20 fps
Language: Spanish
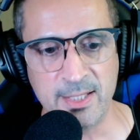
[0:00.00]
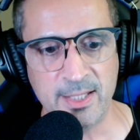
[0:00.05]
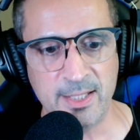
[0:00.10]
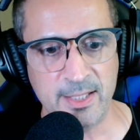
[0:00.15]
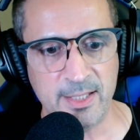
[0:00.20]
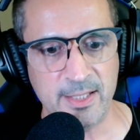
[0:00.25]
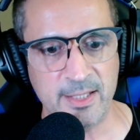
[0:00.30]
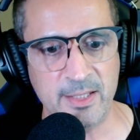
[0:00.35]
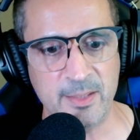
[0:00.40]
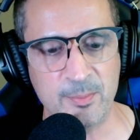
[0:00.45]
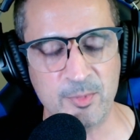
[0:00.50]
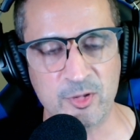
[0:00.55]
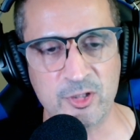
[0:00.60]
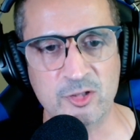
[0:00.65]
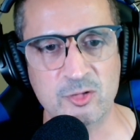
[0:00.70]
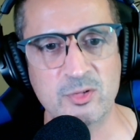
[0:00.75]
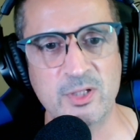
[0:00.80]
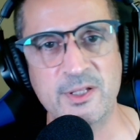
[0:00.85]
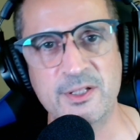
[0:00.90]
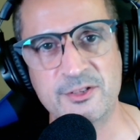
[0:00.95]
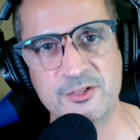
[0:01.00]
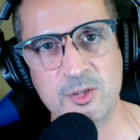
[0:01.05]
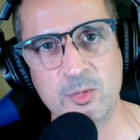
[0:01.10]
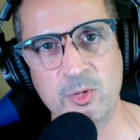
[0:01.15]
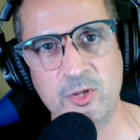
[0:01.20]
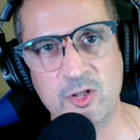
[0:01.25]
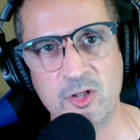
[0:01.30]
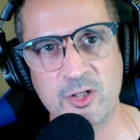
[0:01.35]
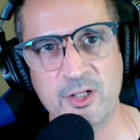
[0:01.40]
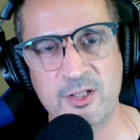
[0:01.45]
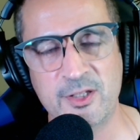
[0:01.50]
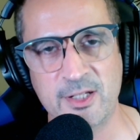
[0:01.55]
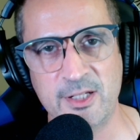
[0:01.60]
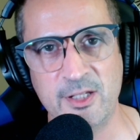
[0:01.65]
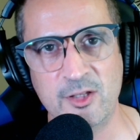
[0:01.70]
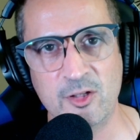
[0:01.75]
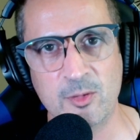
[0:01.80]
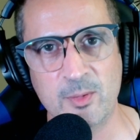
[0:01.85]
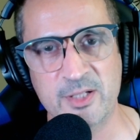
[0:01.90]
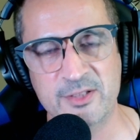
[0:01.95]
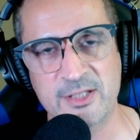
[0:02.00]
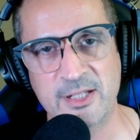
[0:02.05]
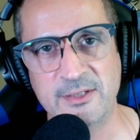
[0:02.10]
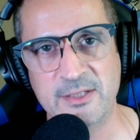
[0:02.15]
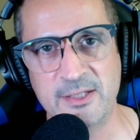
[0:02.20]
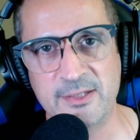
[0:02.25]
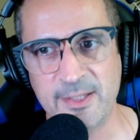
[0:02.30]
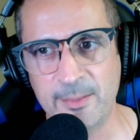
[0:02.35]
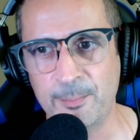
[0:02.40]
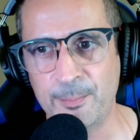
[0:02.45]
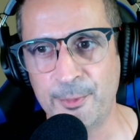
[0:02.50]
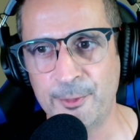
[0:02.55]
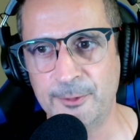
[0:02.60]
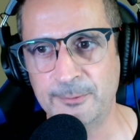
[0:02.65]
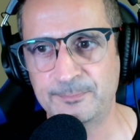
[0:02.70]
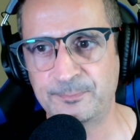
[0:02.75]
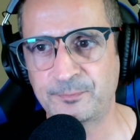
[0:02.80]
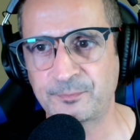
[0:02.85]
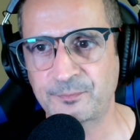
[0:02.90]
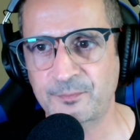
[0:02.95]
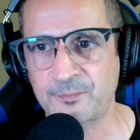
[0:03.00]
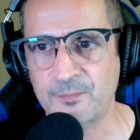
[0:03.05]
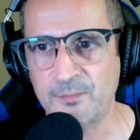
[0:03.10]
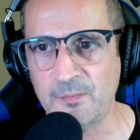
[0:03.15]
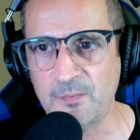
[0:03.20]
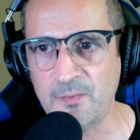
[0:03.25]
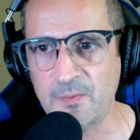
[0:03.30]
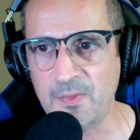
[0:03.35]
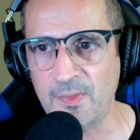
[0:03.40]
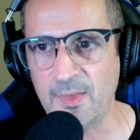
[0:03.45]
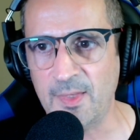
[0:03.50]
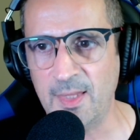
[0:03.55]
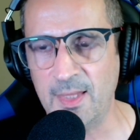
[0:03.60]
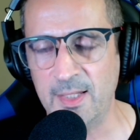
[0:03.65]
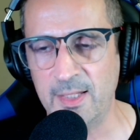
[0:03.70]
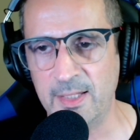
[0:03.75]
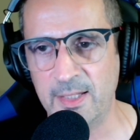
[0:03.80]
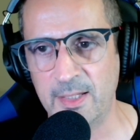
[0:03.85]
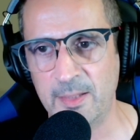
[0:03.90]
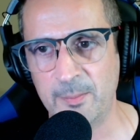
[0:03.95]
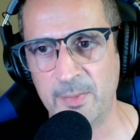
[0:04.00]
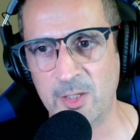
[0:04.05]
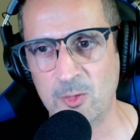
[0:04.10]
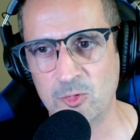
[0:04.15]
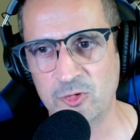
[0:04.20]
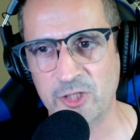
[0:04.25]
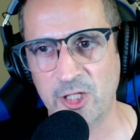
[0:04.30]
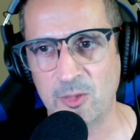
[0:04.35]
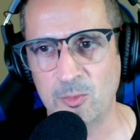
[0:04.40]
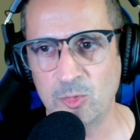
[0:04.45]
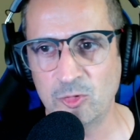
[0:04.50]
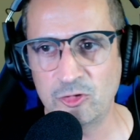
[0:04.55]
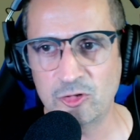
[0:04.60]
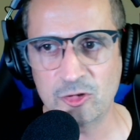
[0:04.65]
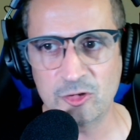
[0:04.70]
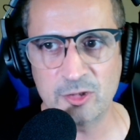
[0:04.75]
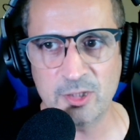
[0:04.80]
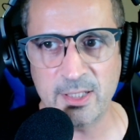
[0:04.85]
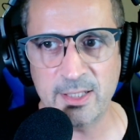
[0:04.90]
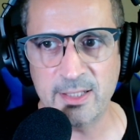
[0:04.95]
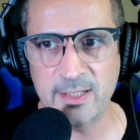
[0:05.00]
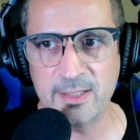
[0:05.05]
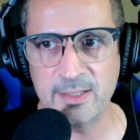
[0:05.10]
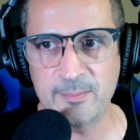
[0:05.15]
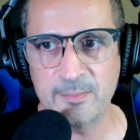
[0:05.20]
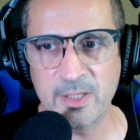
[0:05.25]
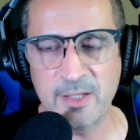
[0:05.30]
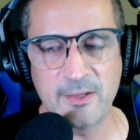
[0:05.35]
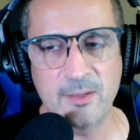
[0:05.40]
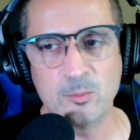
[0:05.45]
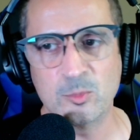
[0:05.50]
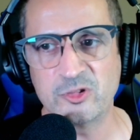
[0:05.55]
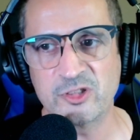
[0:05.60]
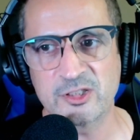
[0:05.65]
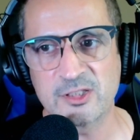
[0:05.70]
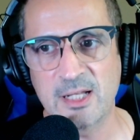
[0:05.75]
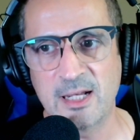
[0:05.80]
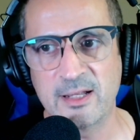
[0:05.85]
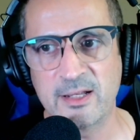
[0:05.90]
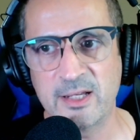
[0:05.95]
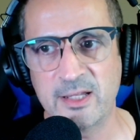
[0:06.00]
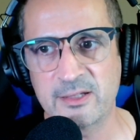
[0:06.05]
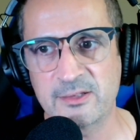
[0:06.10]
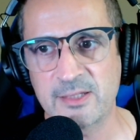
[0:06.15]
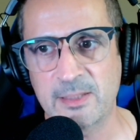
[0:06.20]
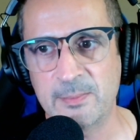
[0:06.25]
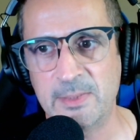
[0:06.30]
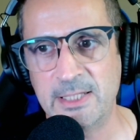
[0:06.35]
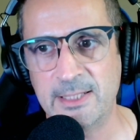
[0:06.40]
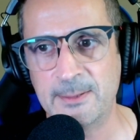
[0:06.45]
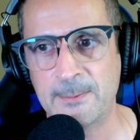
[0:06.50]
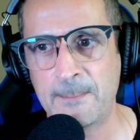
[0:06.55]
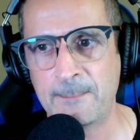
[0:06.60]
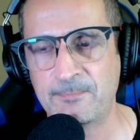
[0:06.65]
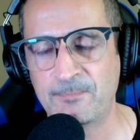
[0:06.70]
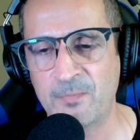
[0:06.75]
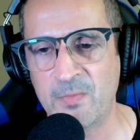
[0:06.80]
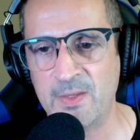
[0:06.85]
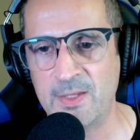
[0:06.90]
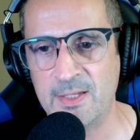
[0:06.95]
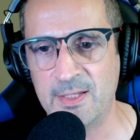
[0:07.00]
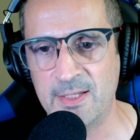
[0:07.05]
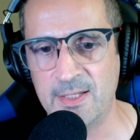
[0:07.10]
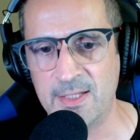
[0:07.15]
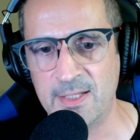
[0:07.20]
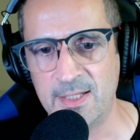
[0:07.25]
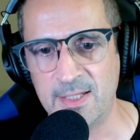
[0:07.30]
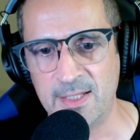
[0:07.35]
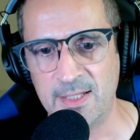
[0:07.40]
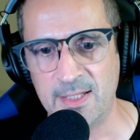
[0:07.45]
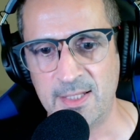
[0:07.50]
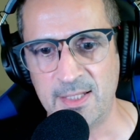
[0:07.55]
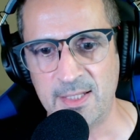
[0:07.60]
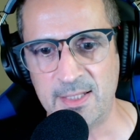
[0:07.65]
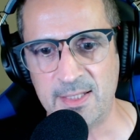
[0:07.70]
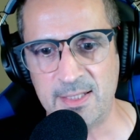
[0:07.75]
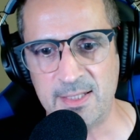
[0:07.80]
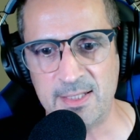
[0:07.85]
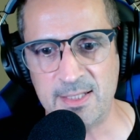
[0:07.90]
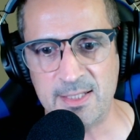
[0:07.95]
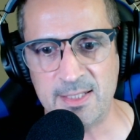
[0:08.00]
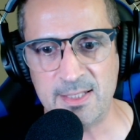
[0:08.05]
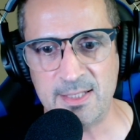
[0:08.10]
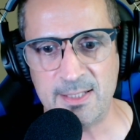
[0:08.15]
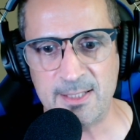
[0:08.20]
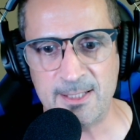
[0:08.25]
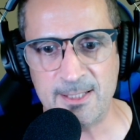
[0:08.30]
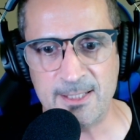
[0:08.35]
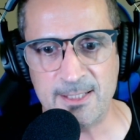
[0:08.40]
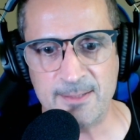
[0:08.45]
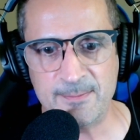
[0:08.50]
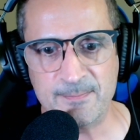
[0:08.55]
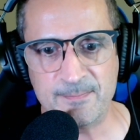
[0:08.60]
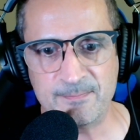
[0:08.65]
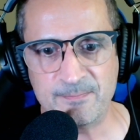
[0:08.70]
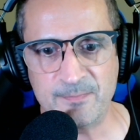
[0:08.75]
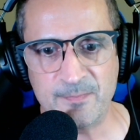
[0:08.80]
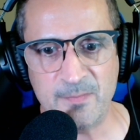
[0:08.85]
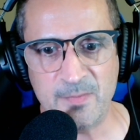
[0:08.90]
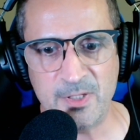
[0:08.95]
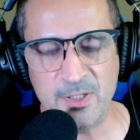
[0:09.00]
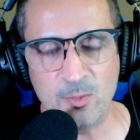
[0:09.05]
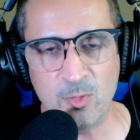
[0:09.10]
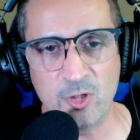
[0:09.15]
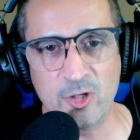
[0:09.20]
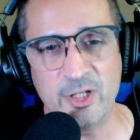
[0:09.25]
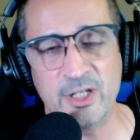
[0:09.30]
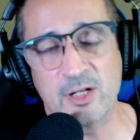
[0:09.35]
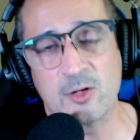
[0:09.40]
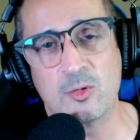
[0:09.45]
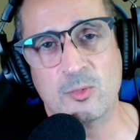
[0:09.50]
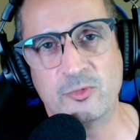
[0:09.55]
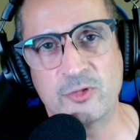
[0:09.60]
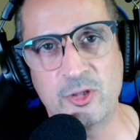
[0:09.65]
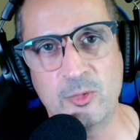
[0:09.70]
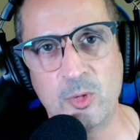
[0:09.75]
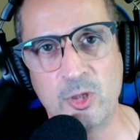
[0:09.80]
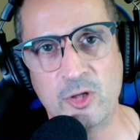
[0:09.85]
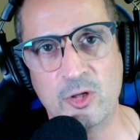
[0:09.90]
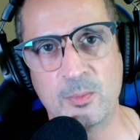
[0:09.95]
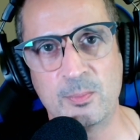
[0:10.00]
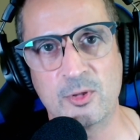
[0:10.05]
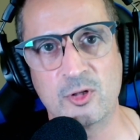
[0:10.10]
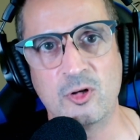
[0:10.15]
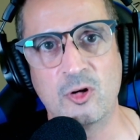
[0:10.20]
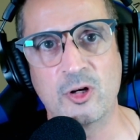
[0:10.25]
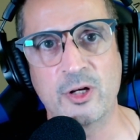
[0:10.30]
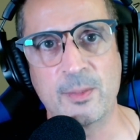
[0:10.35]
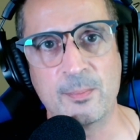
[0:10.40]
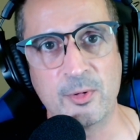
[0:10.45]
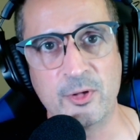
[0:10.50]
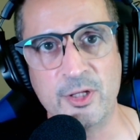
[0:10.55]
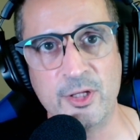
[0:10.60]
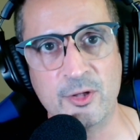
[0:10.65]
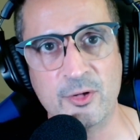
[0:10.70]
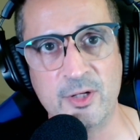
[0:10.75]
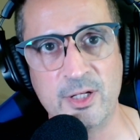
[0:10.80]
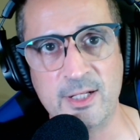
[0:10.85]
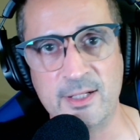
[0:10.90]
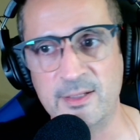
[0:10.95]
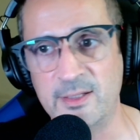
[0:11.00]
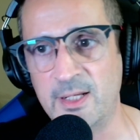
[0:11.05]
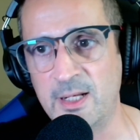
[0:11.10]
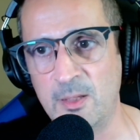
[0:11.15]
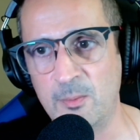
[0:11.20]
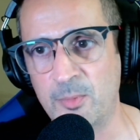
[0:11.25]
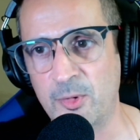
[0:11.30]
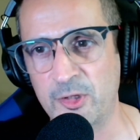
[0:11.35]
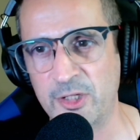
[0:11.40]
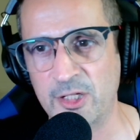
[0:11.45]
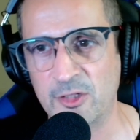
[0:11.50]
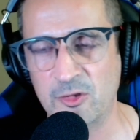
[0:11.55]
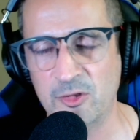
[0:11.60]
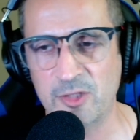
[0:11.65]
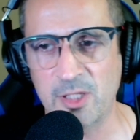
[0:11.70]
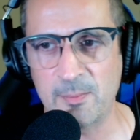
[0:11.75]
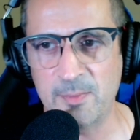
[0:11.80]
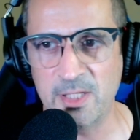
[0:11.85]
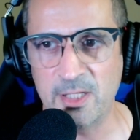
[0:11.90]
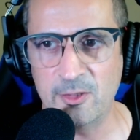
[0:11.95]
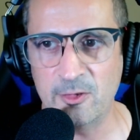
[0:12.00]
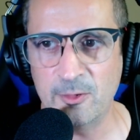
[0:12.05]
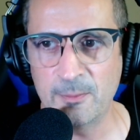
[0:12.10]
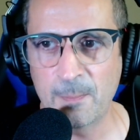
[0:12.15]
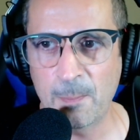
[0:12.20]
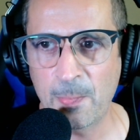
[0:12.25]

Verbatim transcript: Eh, porque es una distribución que he tenido bastante tiempo. Eh, me ha gustado mucho, eh, me ha dado muchas alegrías también. Y y bueno, y he contribuido pues lo que he podido en, el proyecto también, ¿no?